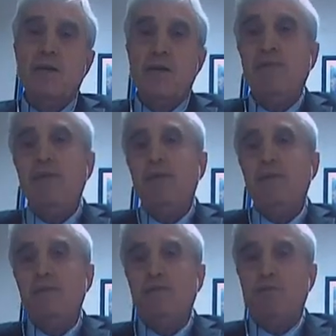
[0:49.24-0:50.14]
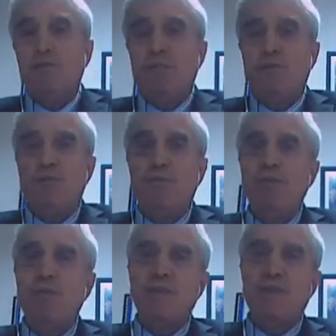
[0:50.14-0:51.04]
Evet, bu bir
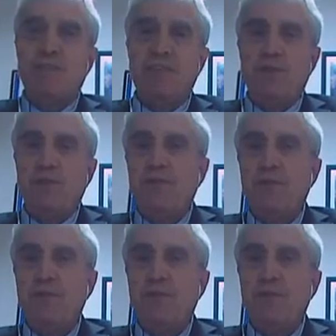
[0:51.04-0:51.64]
diplomatik kriz tabii.